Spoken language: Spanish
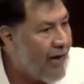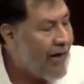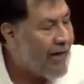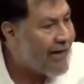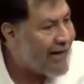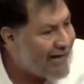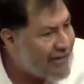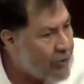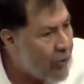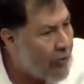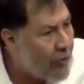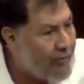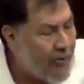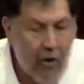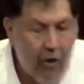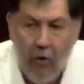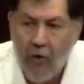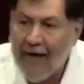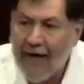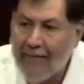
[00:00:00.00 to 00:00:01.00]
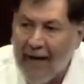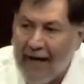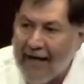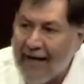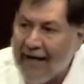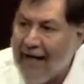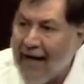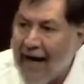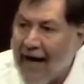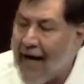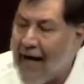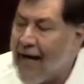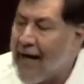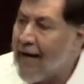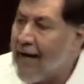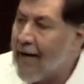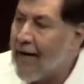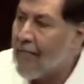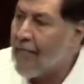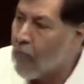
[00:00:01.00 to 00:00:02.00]
resolvió de
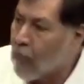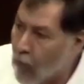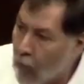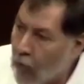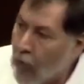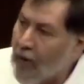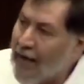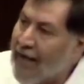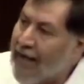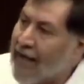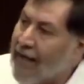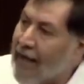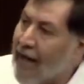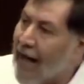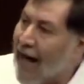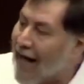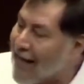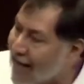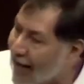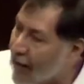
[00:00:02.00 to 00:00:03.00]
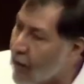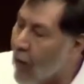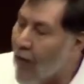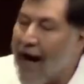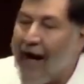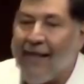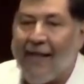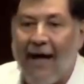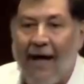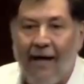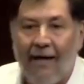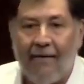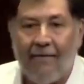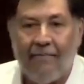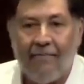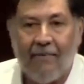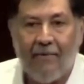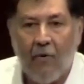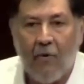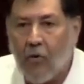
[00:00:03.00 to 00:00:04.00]
manera muy
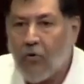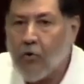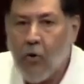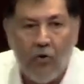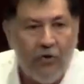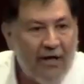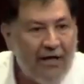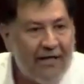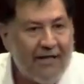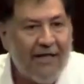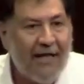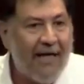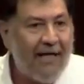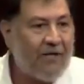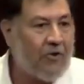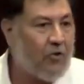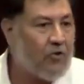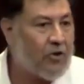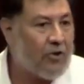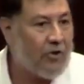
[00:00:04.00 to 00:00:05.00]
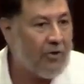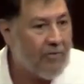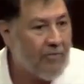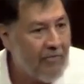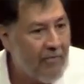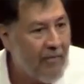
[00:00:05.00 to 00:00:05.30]
adecuada con dos incisos.